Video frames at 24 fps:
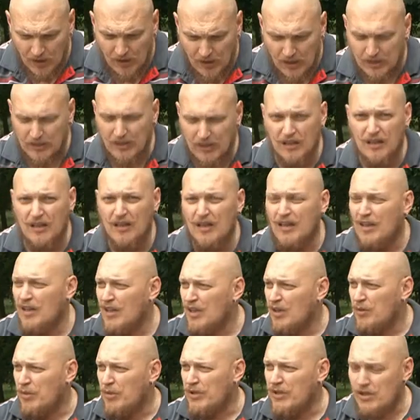Как-то
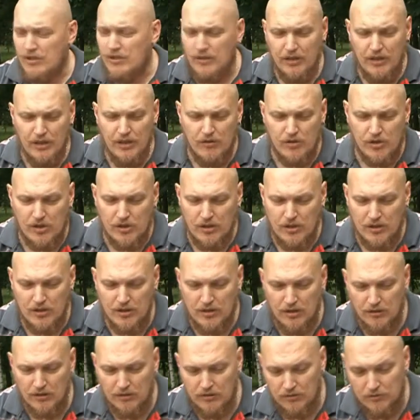подошла девушка и
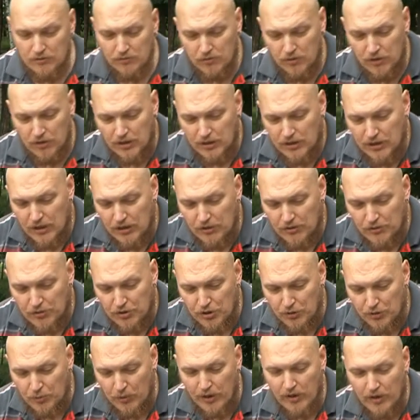сказала, о, лиса,
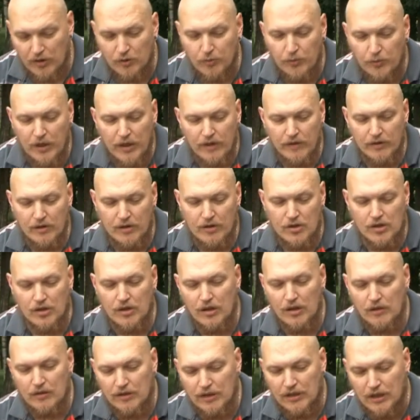вообще, моя вот Пелевина
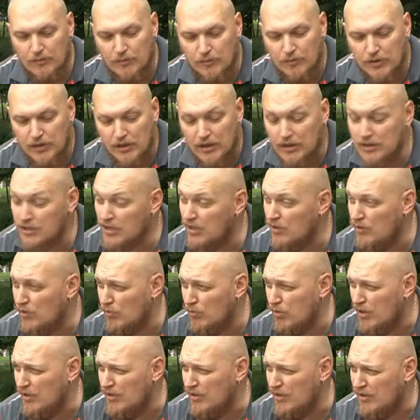читала, а там была
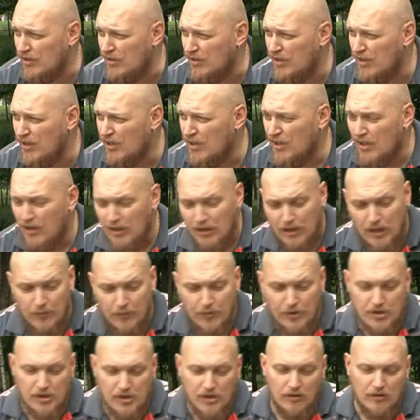лиса-оборотень. Я
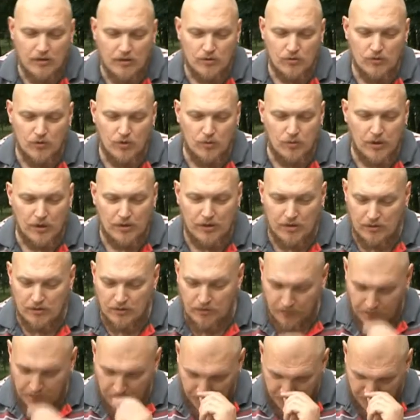прочитал «Лесу оборотень»